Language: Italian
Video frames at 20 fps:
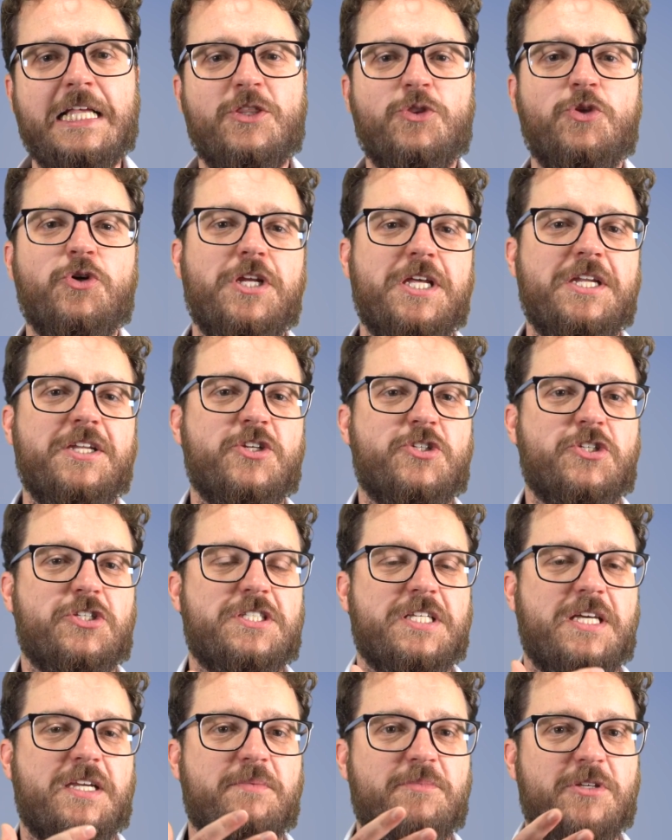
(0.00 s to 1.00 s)
non è
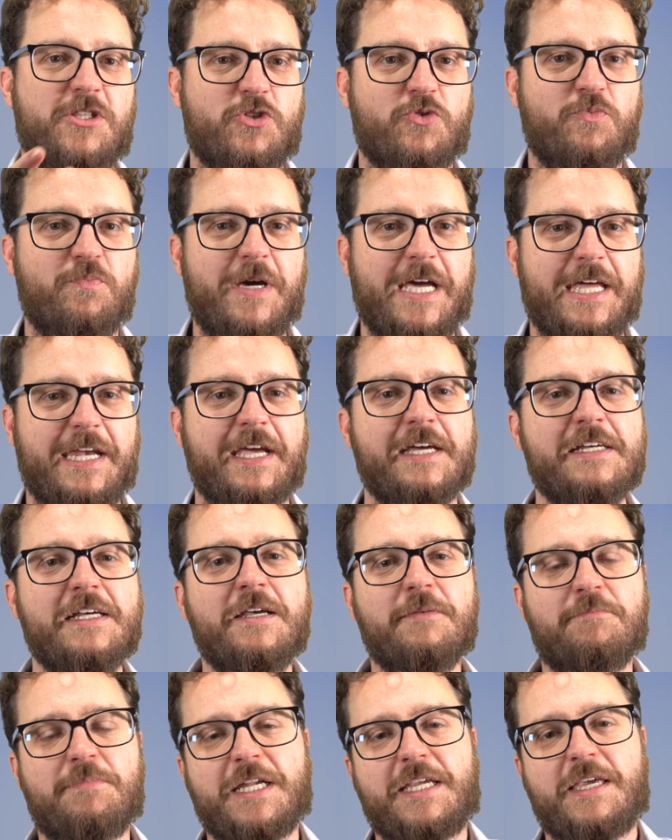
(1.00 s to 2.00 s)
necessariamente un bene,
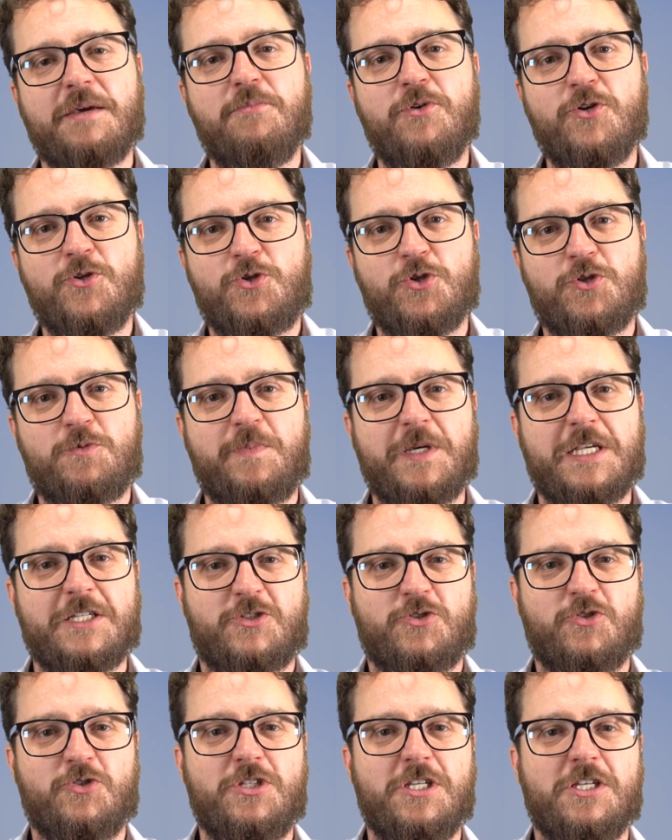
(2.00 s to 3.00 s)
perché molto
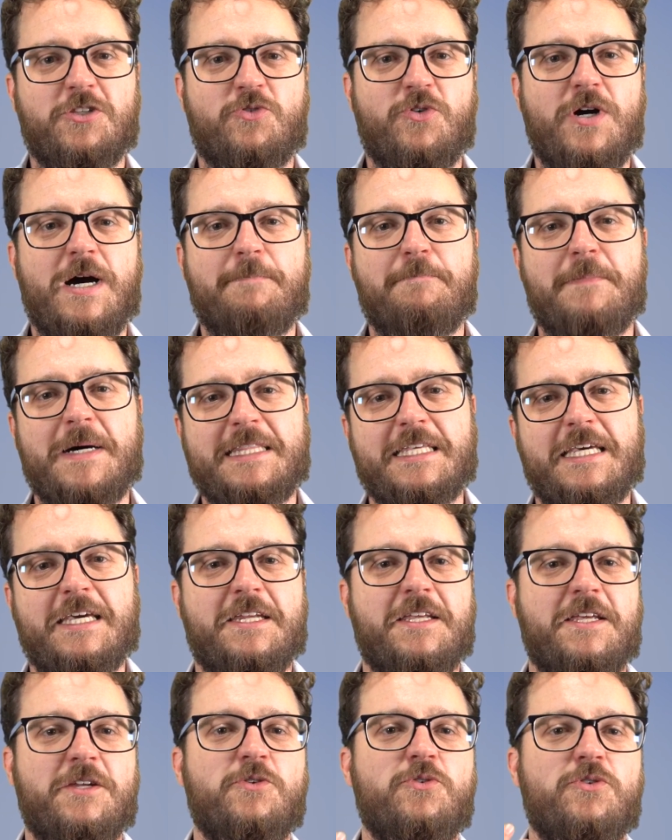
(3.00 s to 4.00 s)
spesso dietro a
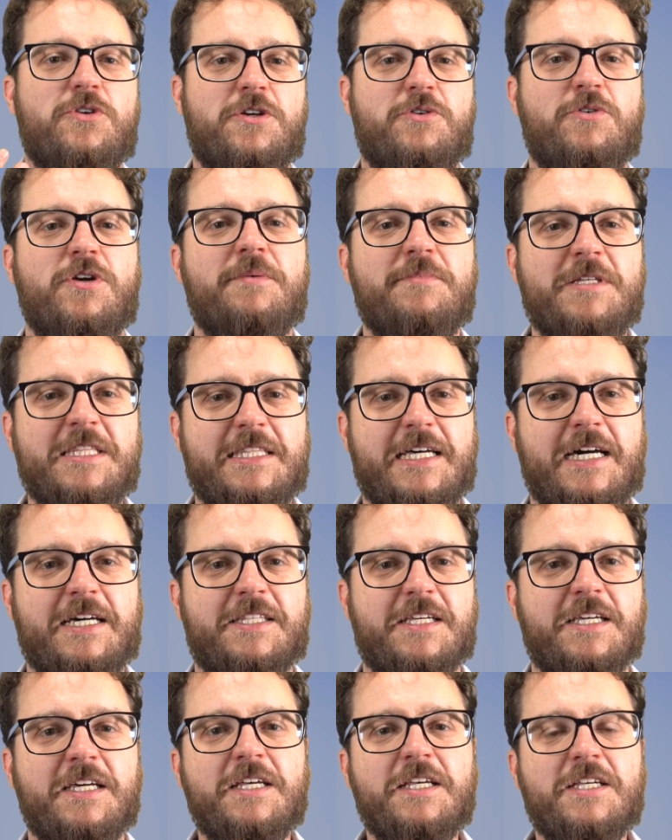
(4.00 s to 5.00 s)
materie non
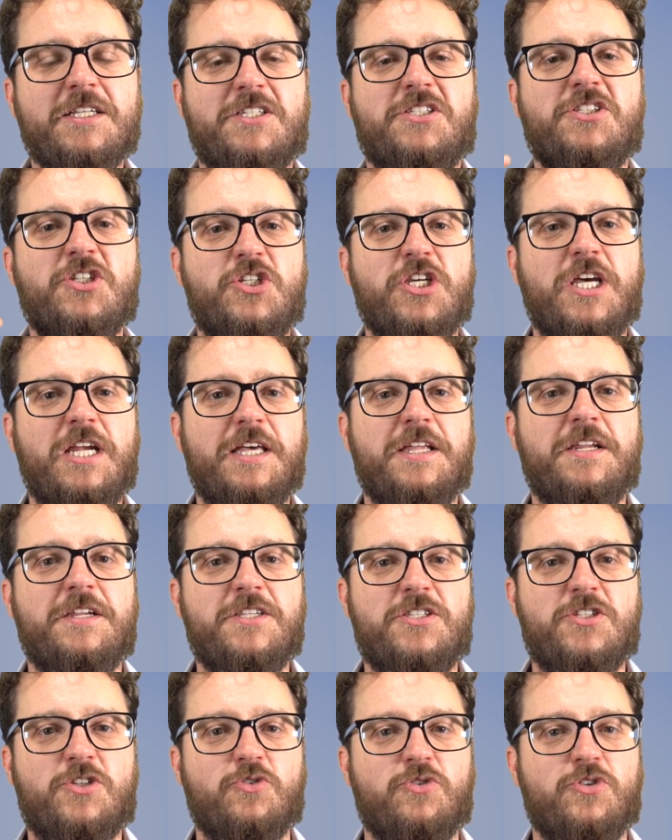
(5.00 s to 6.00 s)
regolamentate si cela il
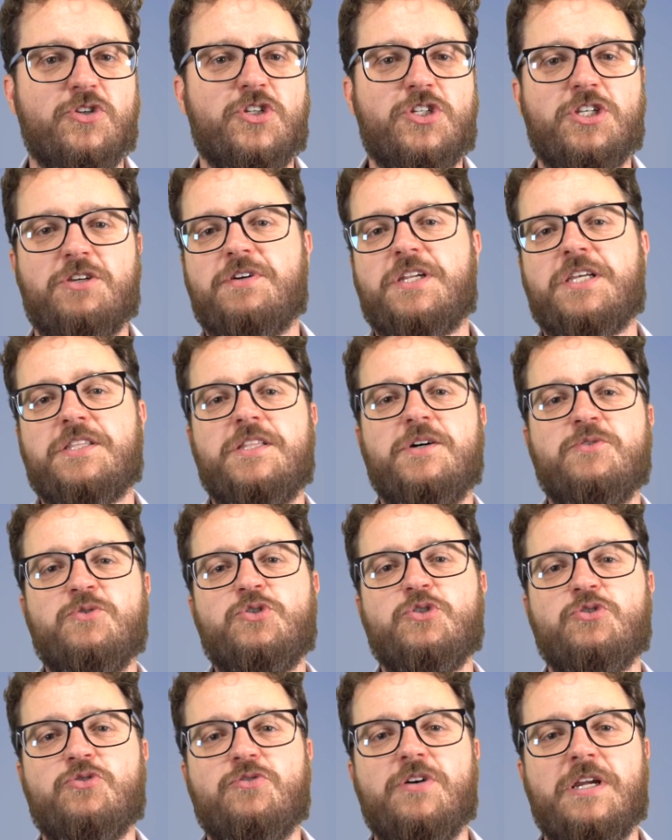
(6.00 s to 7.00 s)
rischio di ricevere da un
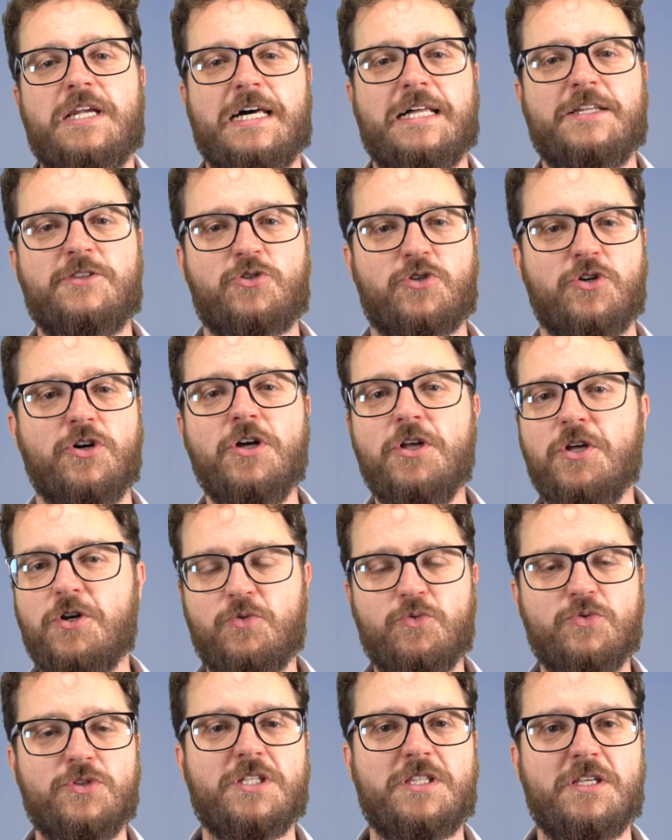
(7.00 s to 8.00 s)
giorno all'altro
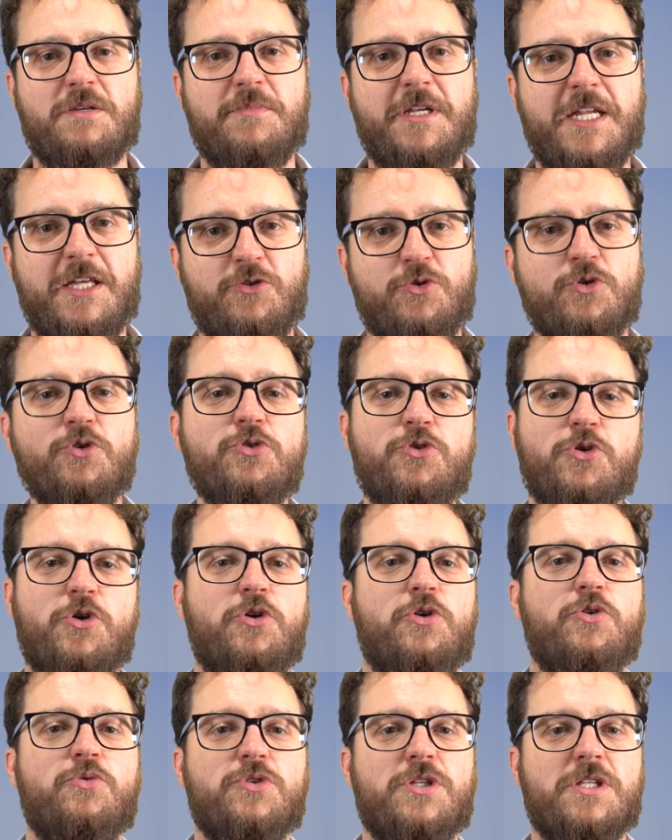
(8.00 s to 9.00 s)
un determinato
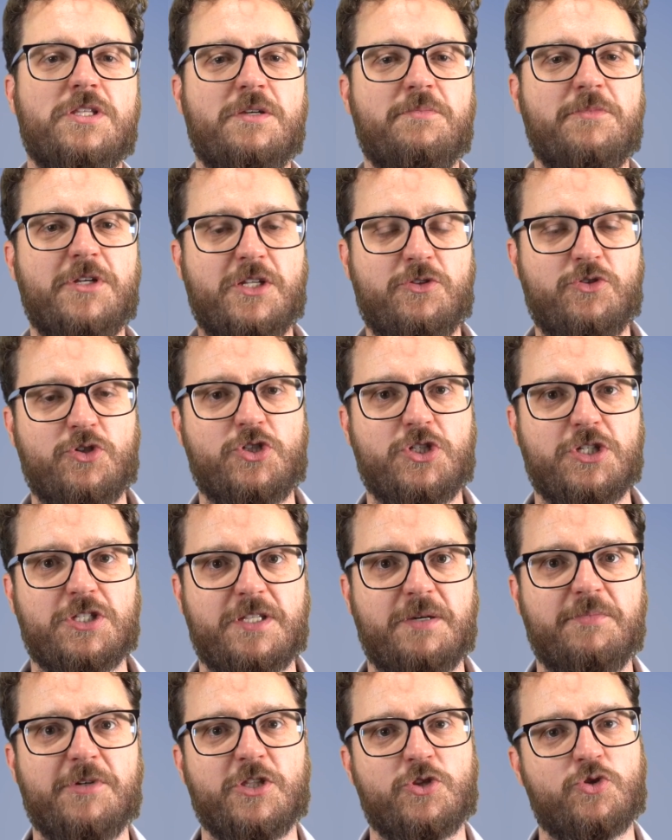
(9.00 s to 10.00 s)
controllo, un determinato
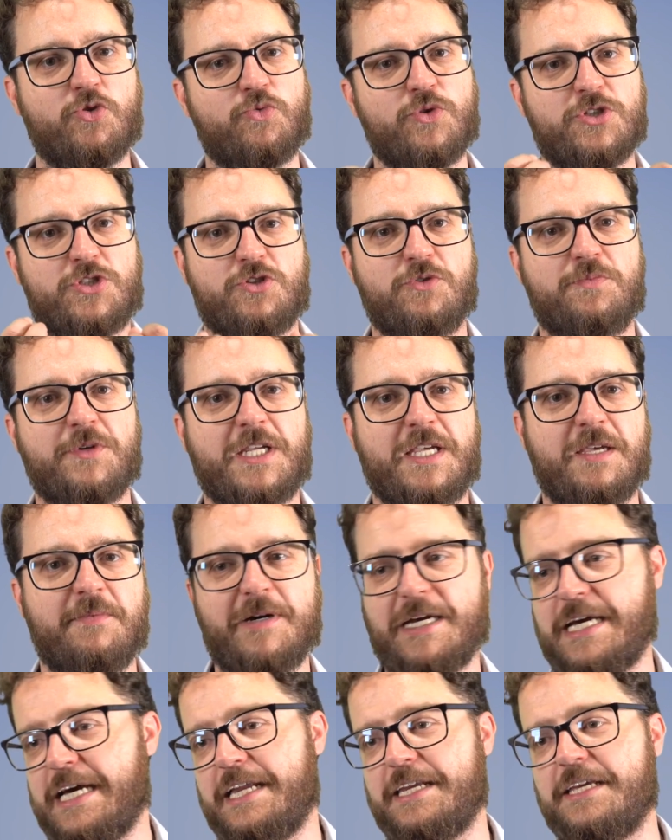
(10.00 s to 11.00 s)
accertamento. Questo perché
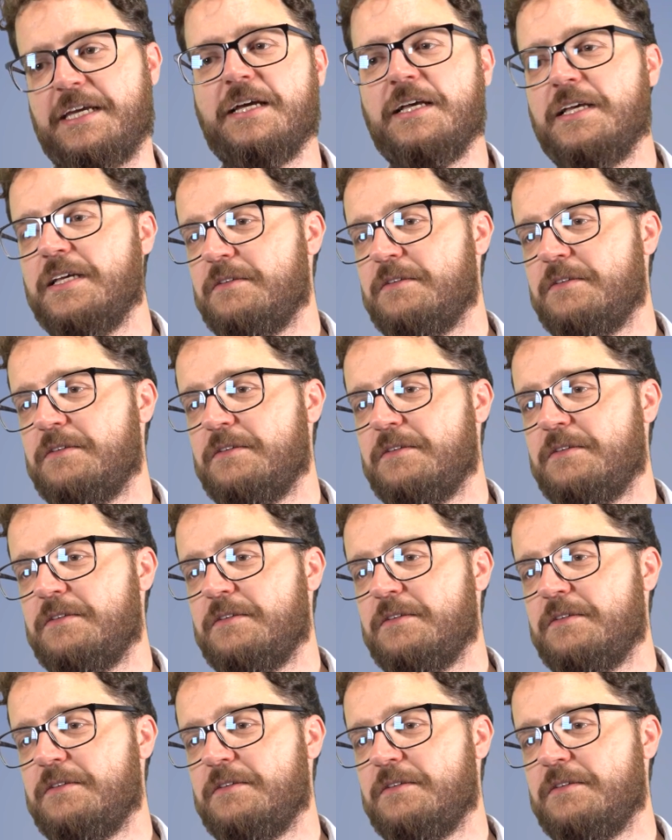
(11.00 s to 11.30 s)
magari